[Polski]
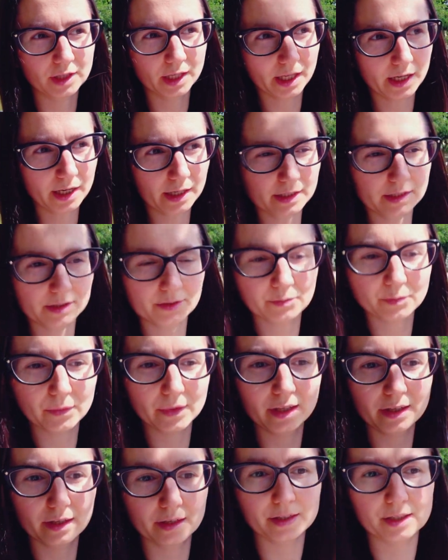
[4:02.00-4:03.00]
teraz,
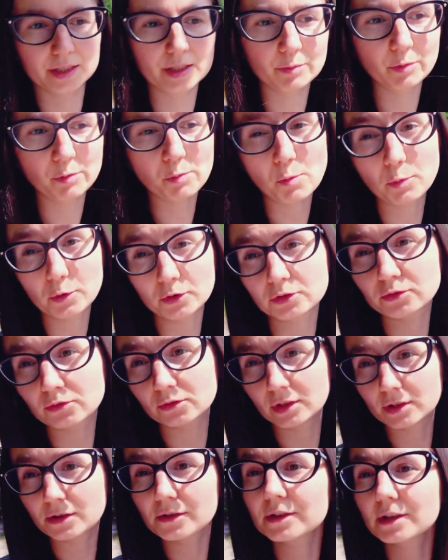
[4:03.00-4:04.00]
żeby po
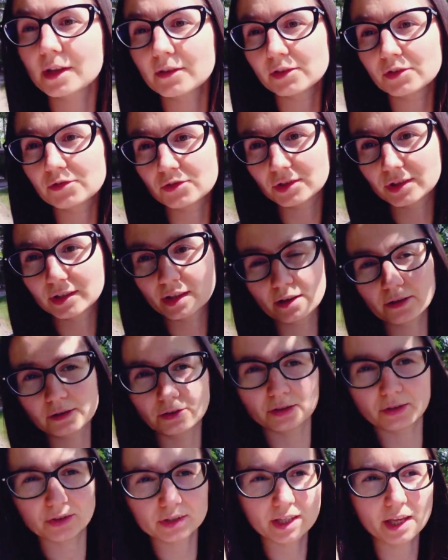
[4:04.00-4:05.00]
prostu nie zostawiać
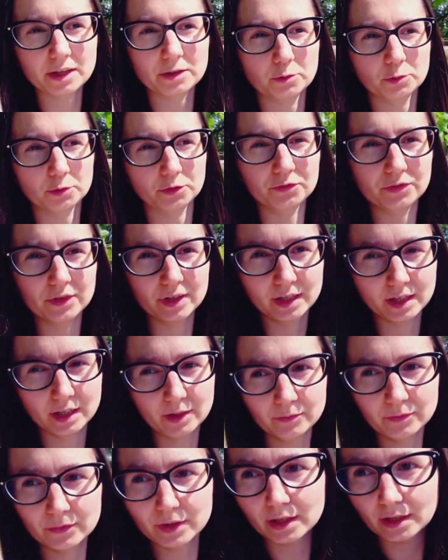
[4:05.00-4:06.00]
wszystkiego na ostatnią
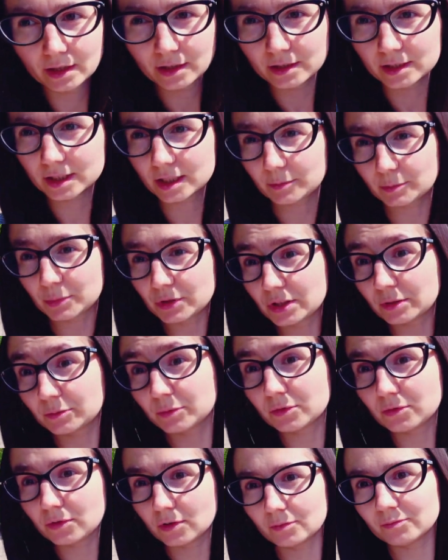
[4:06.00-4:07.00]
chwilę, żeby nie
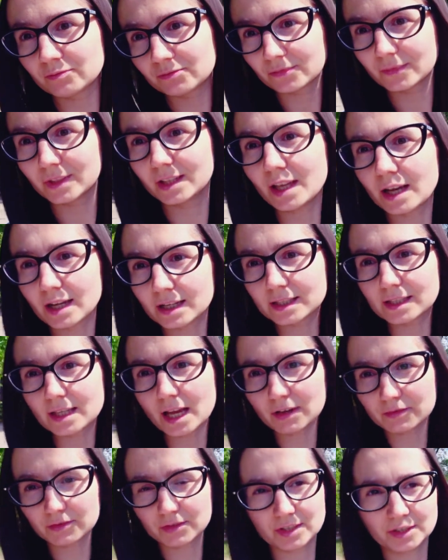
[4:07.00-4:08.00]
było jak
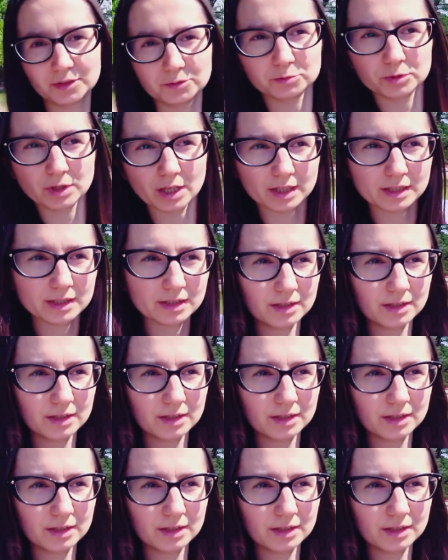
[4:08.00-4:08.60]
zawsze u nas.